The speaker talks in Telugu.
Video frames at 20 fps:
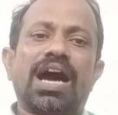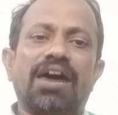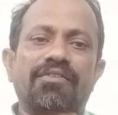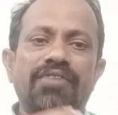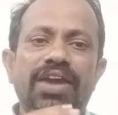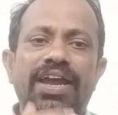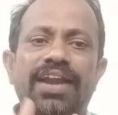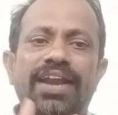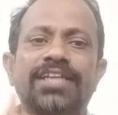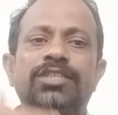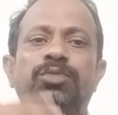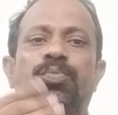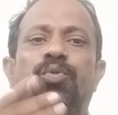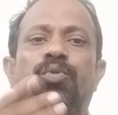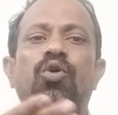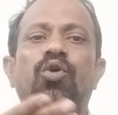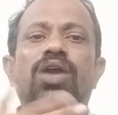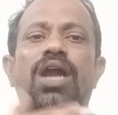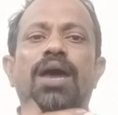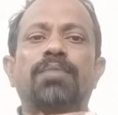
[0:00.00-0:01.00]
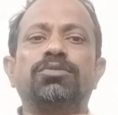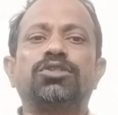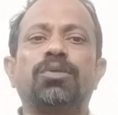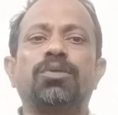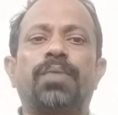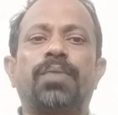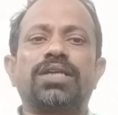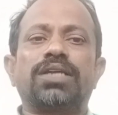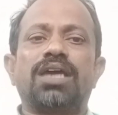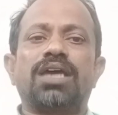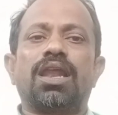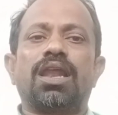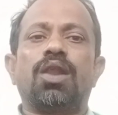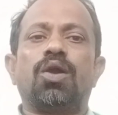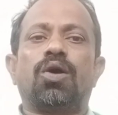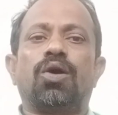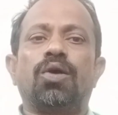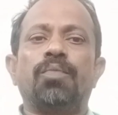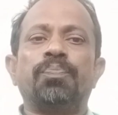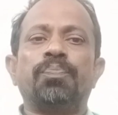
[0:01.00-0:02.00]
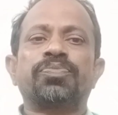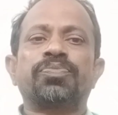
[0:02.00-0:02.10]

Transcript: అవేర్నెస్ ప్రోగ్రామ్స్ ప్రజలలో